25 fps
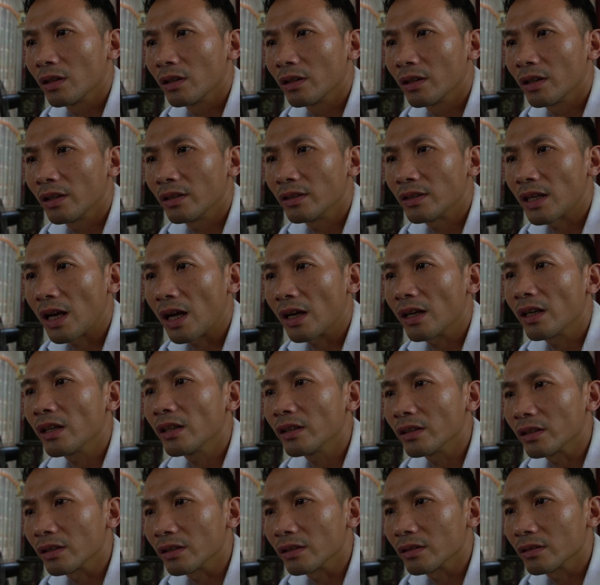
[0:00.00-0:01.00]
gần gia
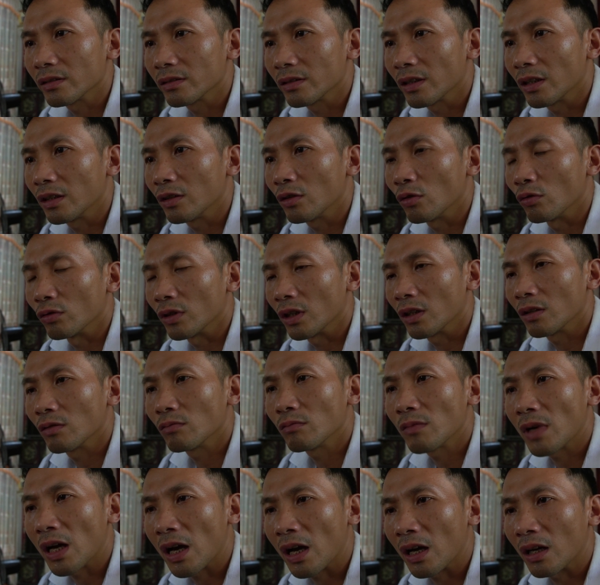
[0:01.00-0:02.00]
đình gần tổ yeah. Dạ. tiên
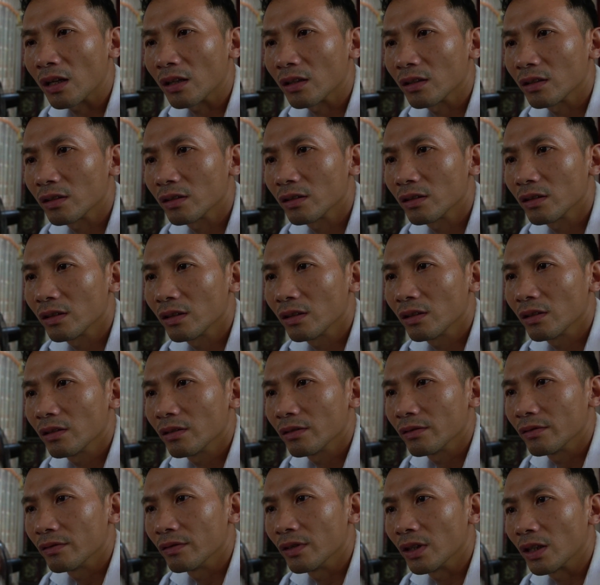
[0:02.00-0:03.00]
ông bà vâng
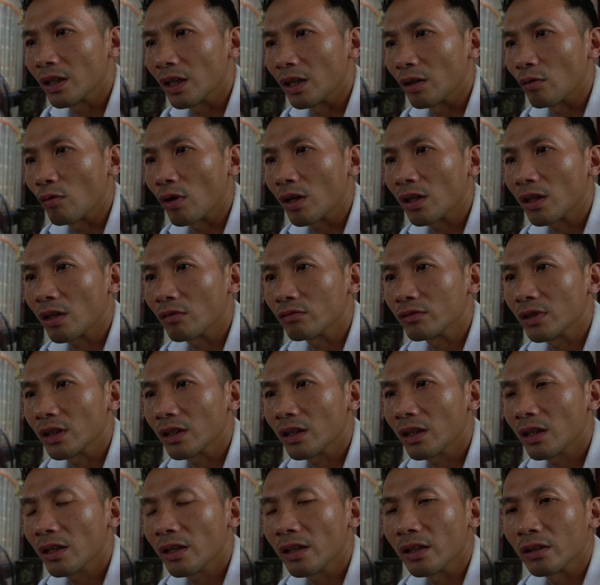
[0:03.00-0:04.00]
và cái quan trọng nhất
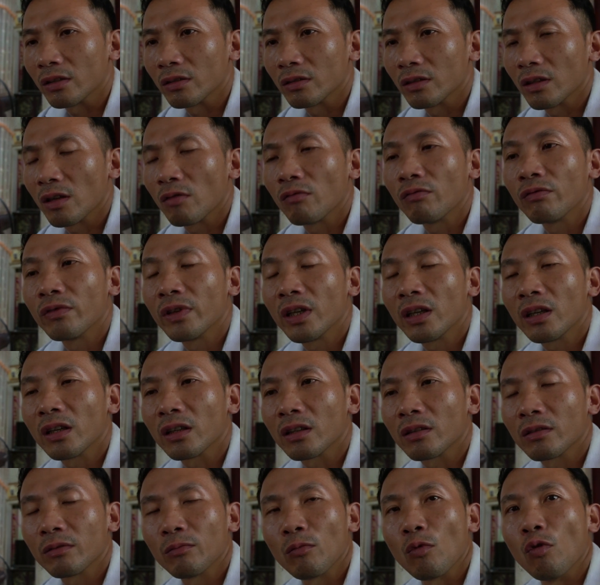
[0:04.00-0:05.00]
là để động viên được
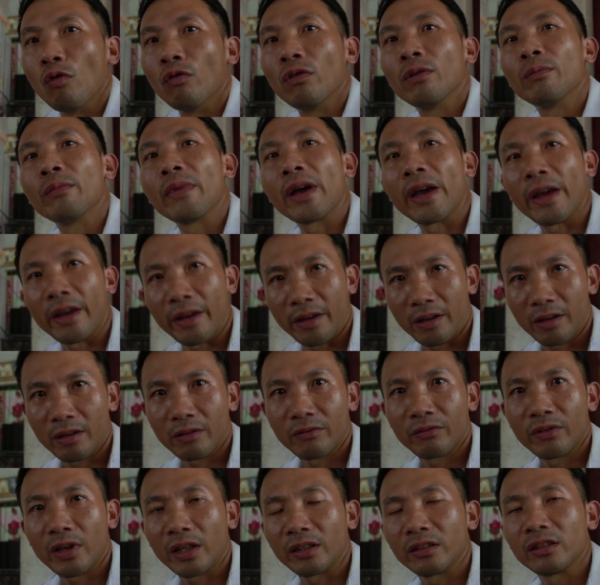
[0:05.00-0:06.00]
bố và mẹ
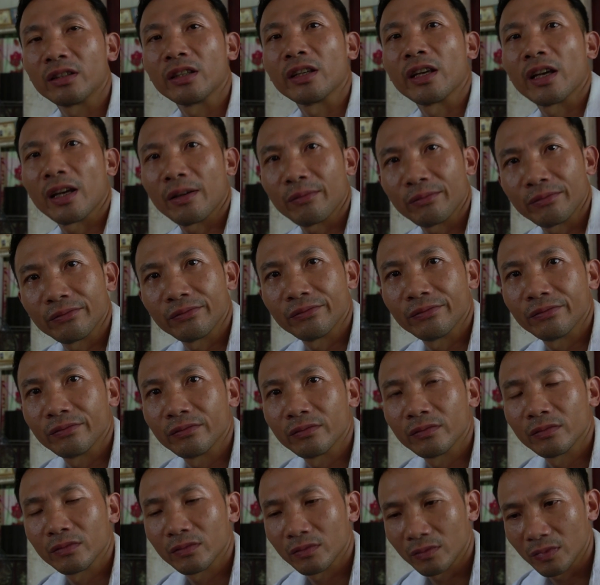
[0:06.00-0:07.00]
và yeah. Dạ. chị em
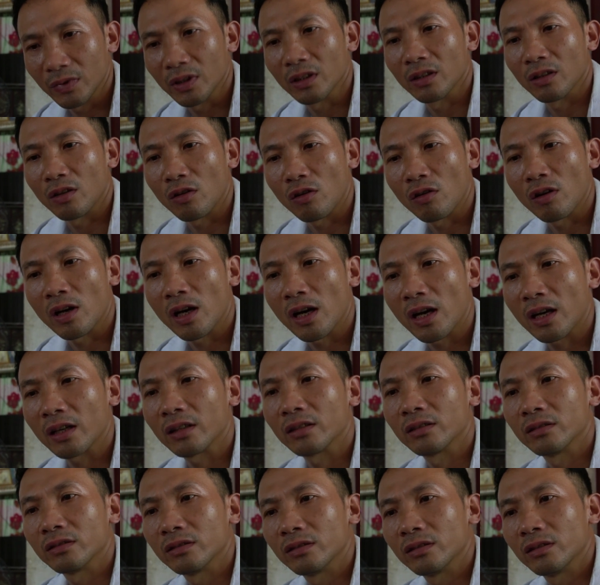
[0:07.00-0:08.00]
vâng họ ha
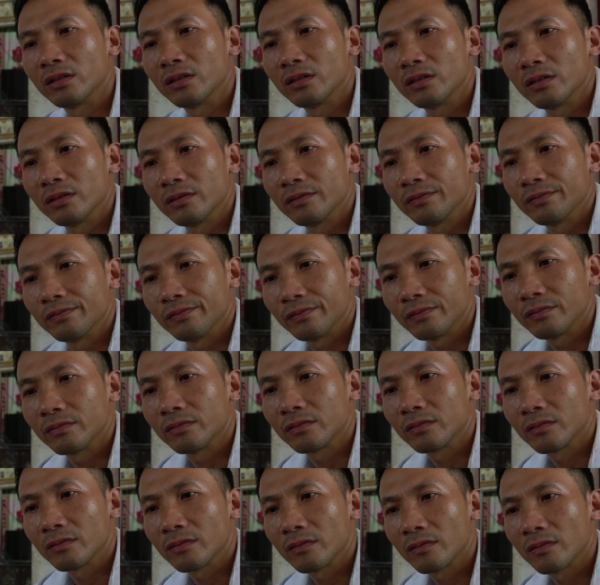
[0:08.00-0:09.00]
vâng
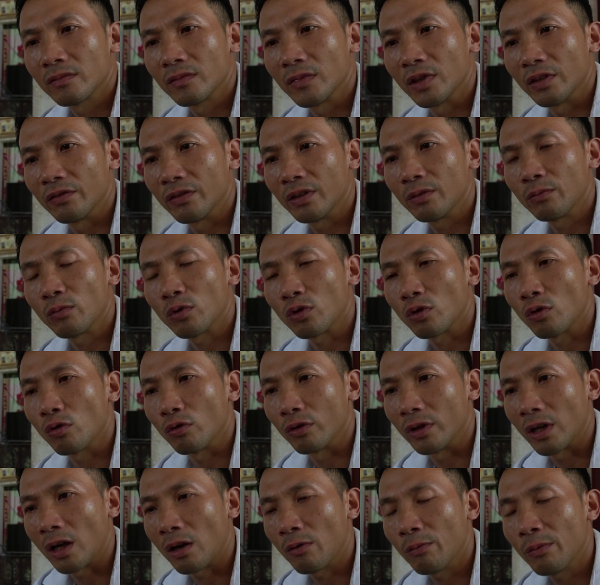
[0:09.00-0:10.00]
nếu như một nỗi
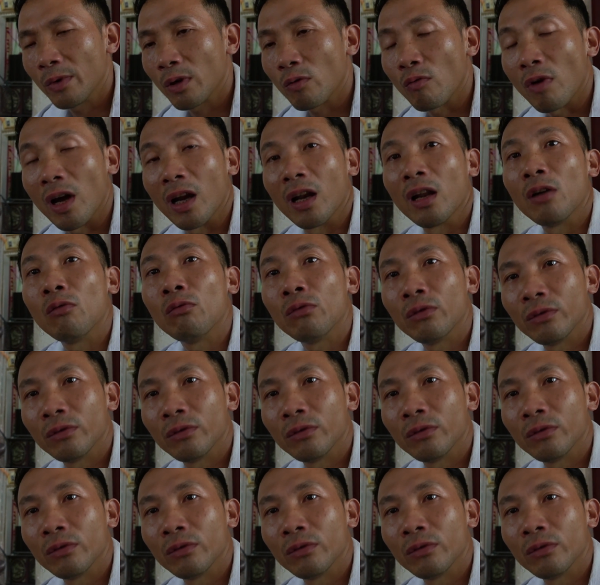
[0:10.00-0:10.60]
đau mà quá lớn